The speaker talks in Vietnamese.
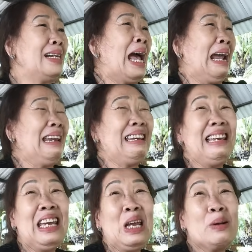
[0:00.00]
lên đại đi
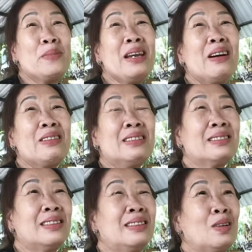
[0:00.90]
biết đâu
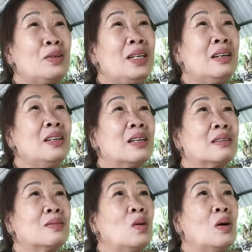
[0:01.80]
được ờ, cô đi nói
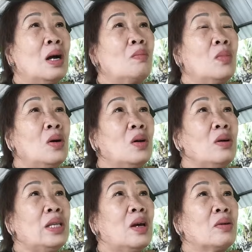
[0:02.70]
rằng cô không có
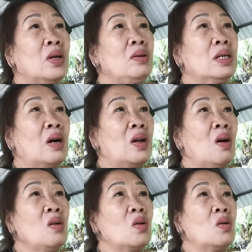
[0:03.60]
nói theo kiểu như hồi
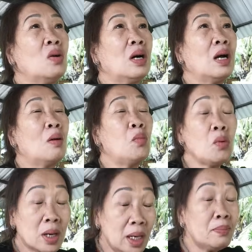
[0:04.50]
đó cô ờ, không
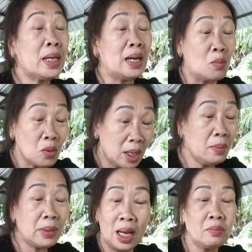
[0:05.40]
muốn kiếm bây giờ muốn
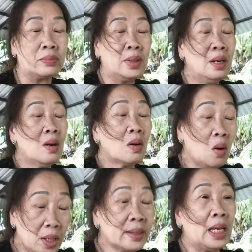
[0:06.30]
kiếm không à.
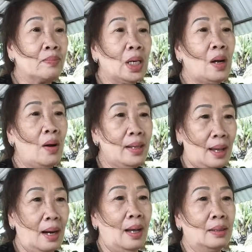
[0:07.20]
cô đi tìm từ đó
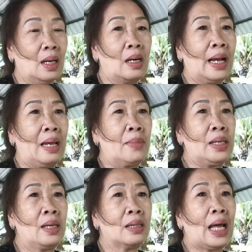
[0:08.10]
giờ lận từ à. ngày mà
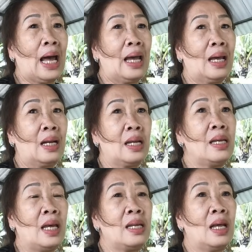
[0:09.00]
chia tay ờ,
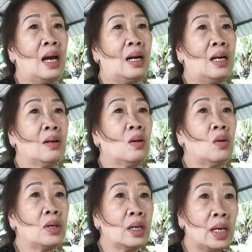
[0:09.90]
đi vậy giờ là
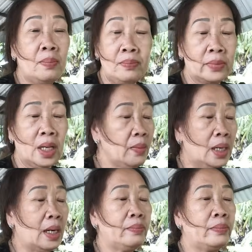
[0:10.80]
cô rất kiếm kiếm
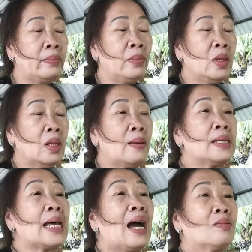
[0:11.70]
dữ lắm
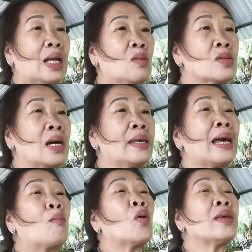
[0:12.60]
thì sao tại cô sợ
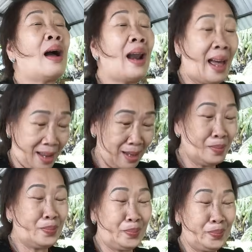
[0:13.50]
chồng cô trở
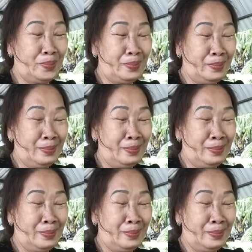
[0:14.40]
lại à